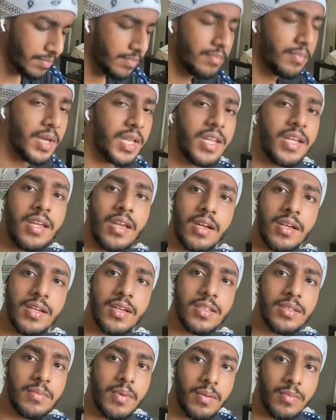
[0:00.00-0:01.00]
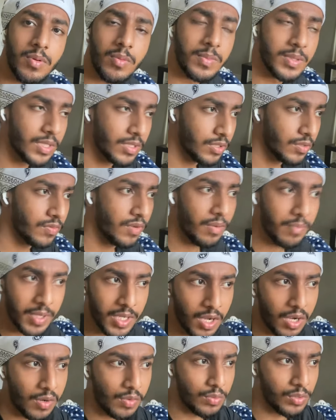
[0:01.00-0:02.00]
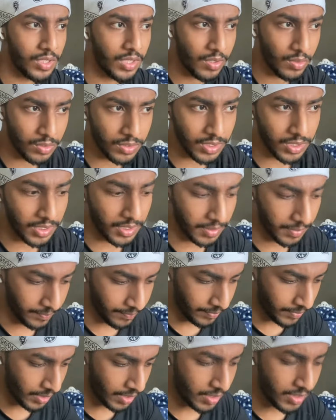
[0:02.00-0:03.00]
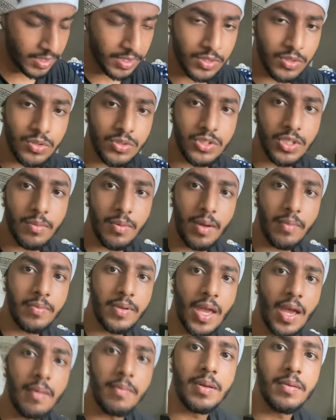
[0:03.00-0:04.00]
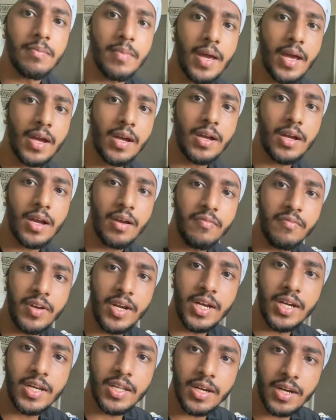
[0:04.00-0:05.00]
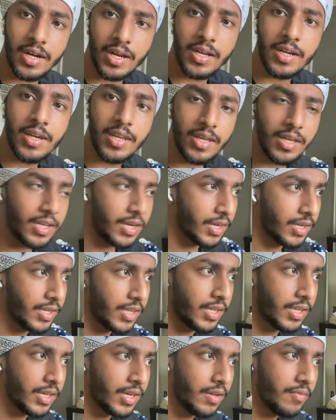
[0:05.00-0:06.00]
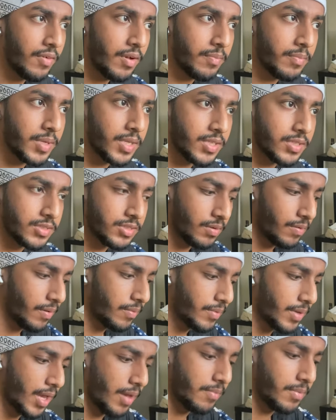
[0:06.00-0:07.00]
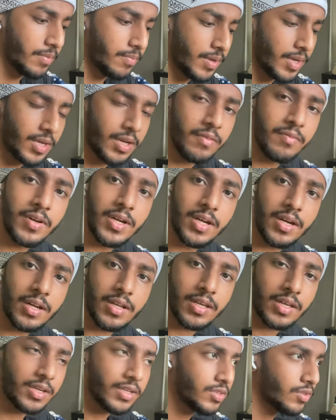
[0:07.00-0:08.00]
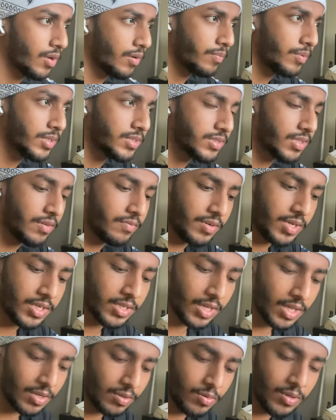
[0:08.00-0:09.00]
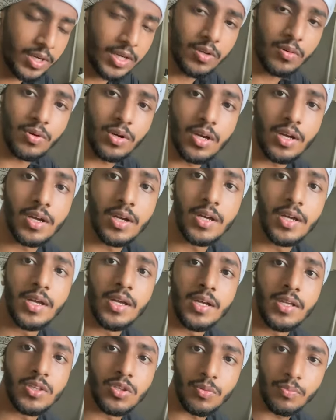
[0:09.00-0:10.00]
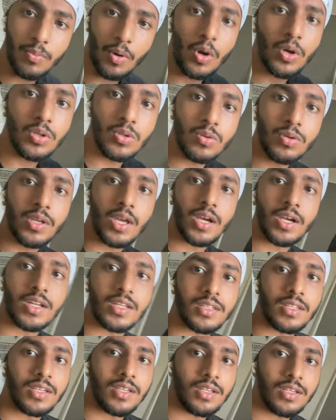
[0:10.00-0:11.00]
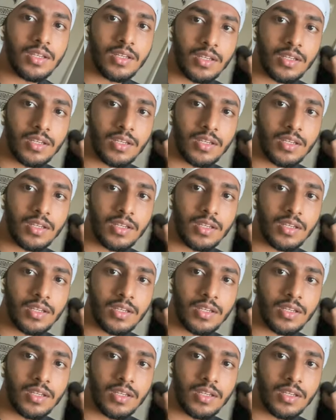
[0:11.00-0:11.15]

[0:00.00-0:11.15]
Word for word: मैंने क्या किया था मैं आपको बताता हूँ वहाँ पे काउंटर होता है जब आप कैबिन बैग का वेट रखने रखेंगे ना वहाँ पे जब आप कैबिन बैग का वेट रखेंगे तो आपका इसका वेट कैलकुलेट होगा तो बहुत लोग क्या करते हैं